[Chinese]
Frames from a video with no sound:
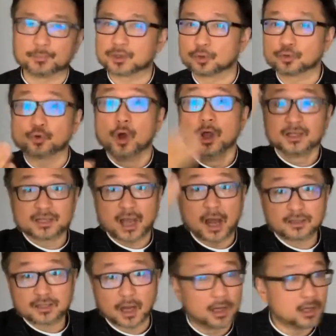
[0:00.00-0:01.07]
比如说
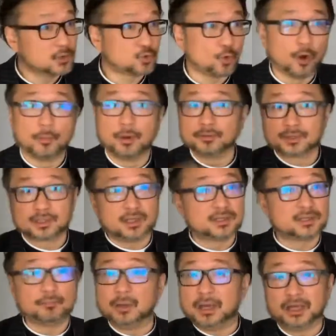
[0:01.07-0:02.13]
常常做噩梦，甚
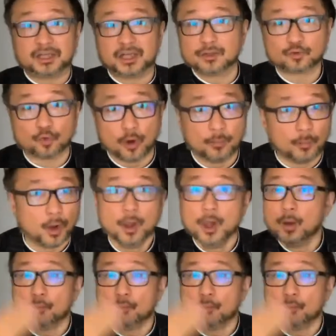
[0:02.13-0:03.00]
至每天做噩梦。